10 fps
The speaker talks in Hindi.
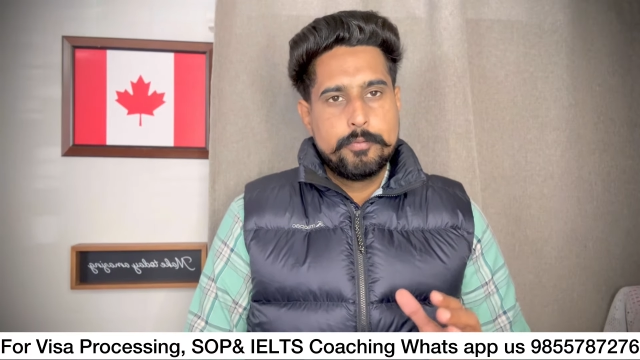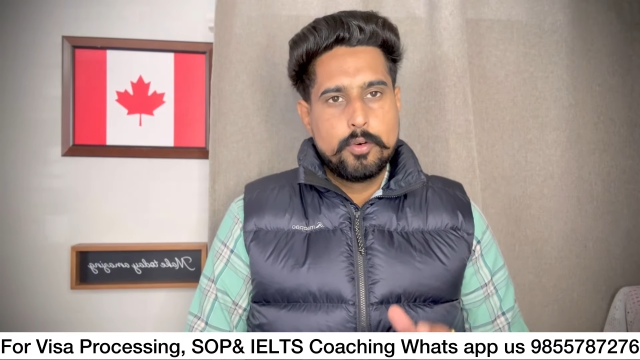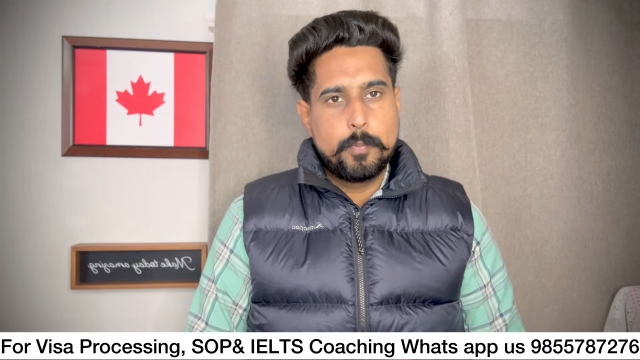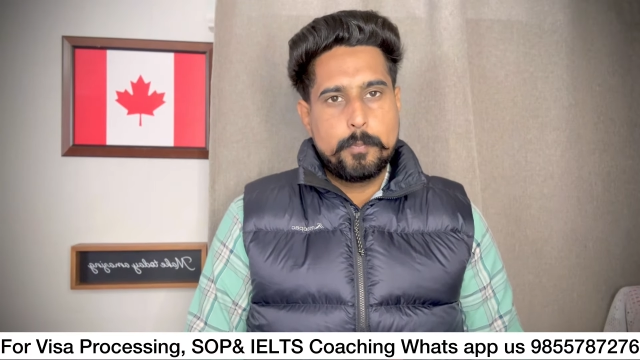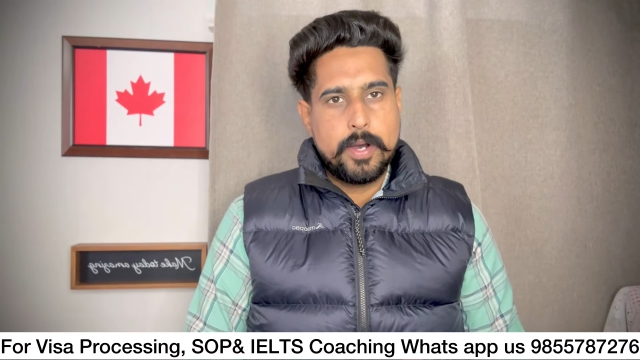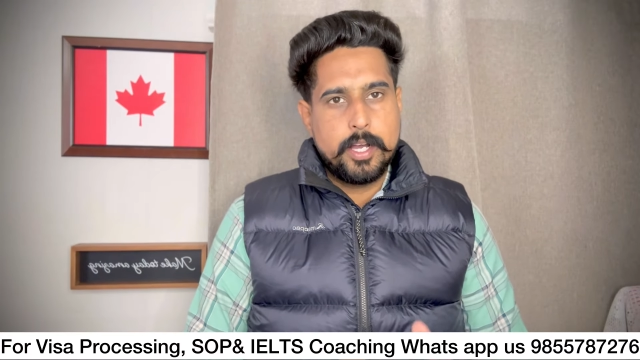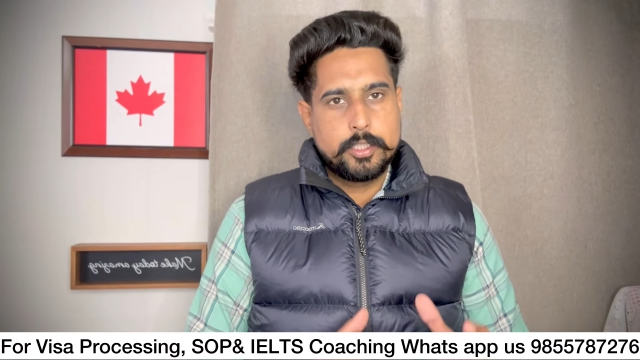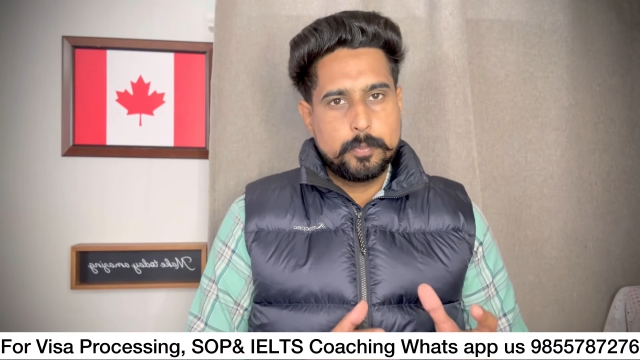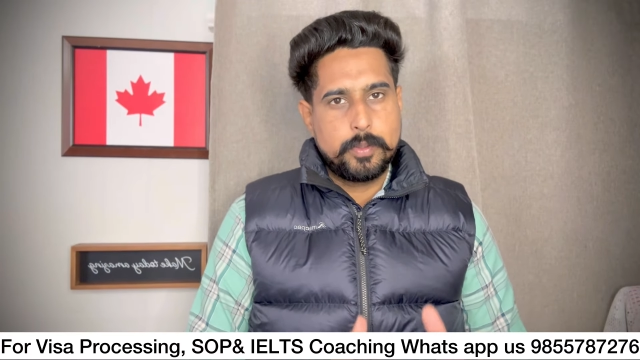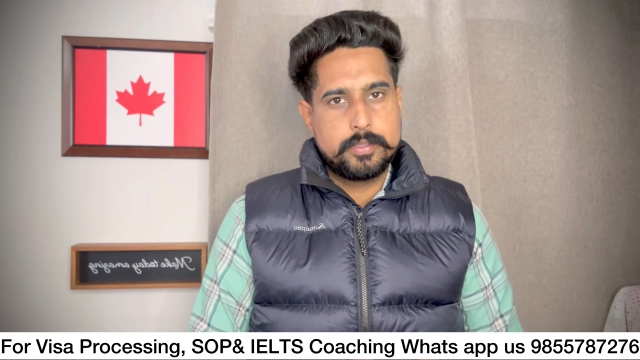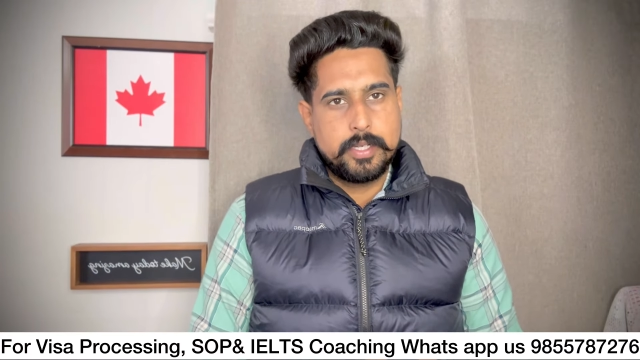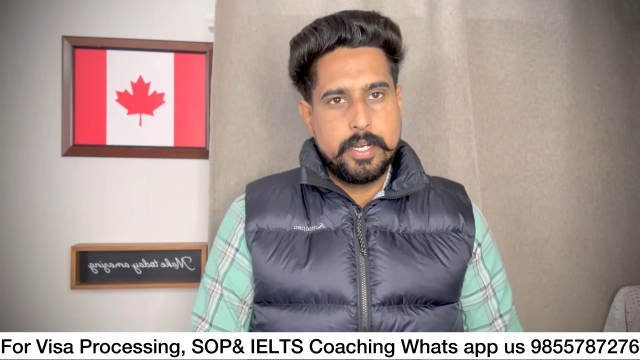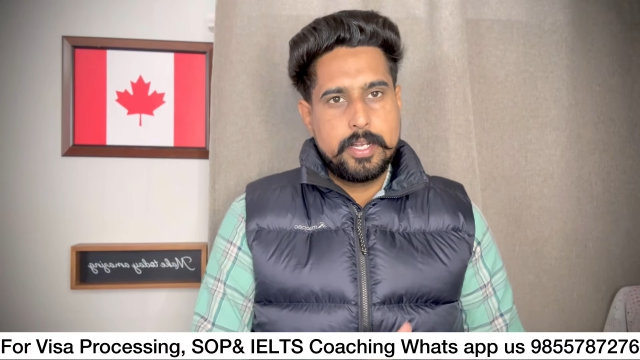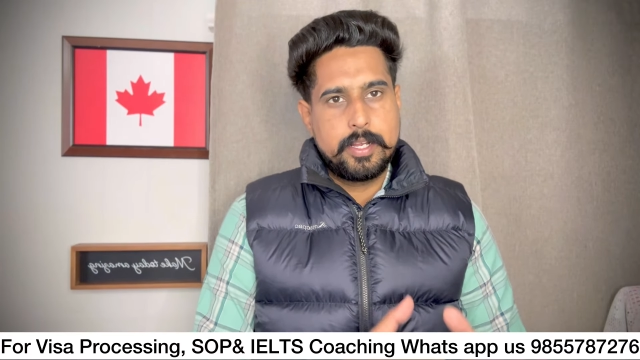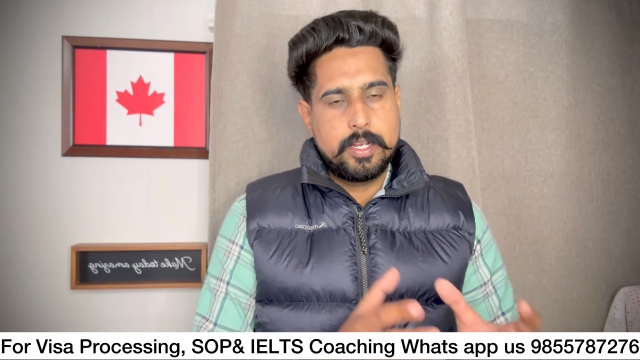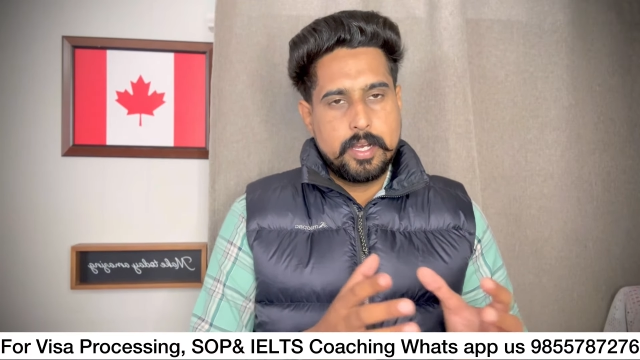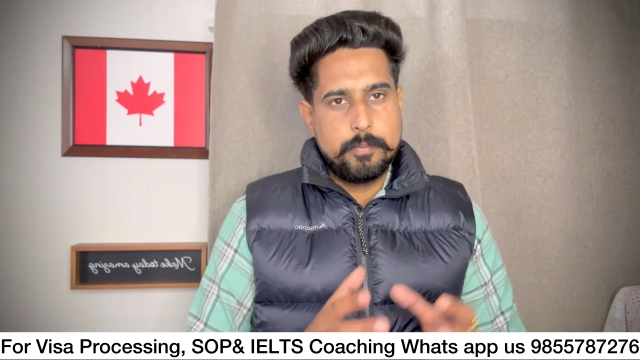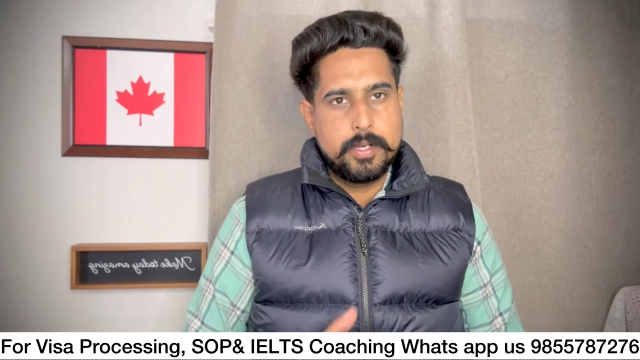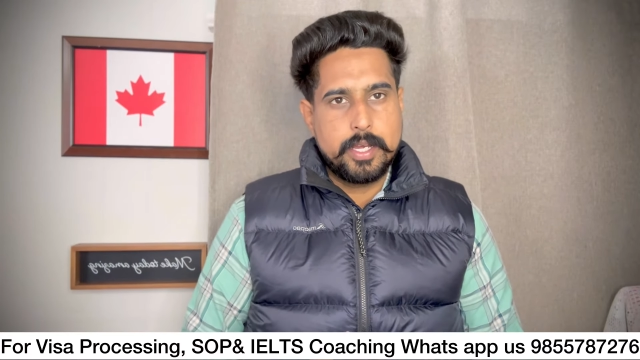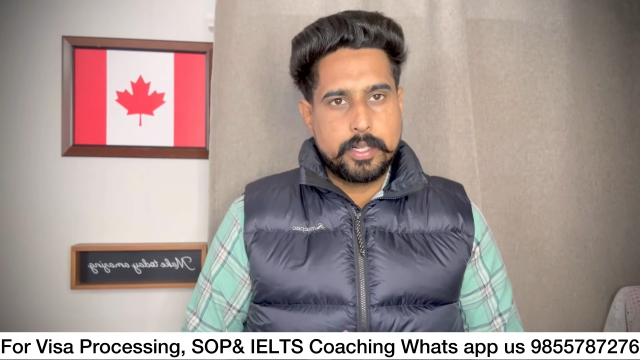वो पाँच परसेंट
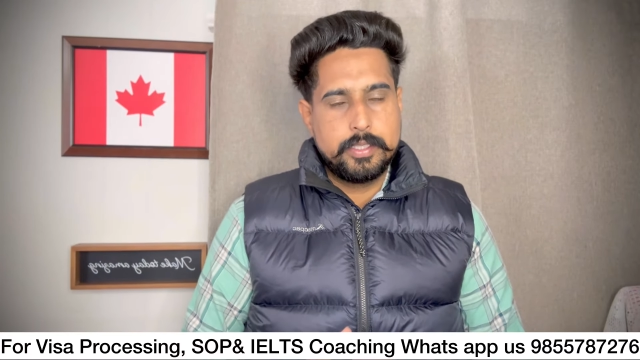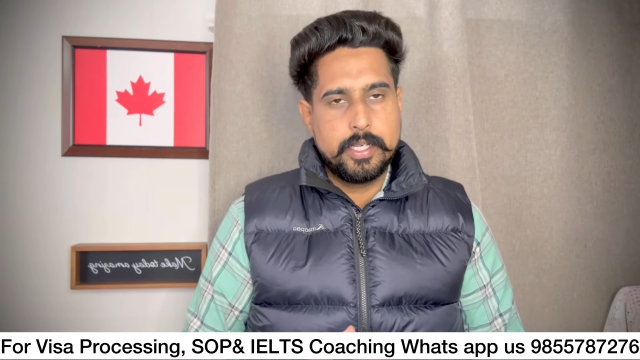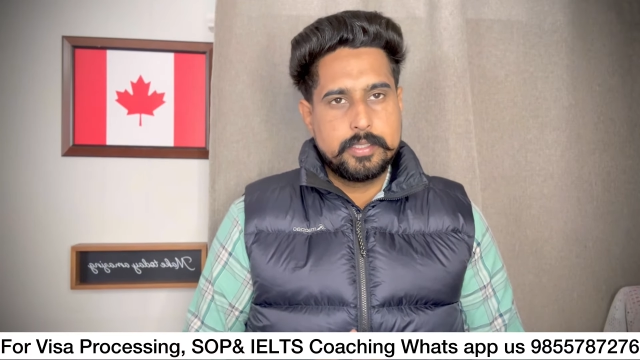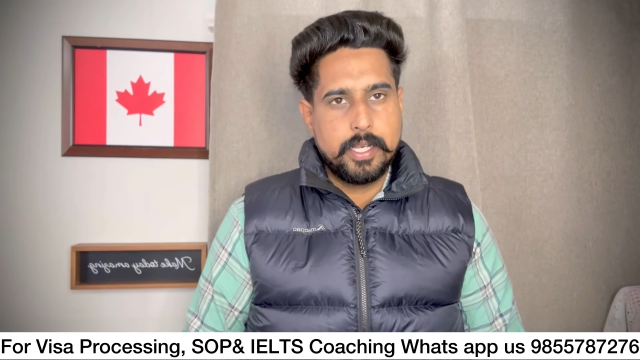कम कर दिया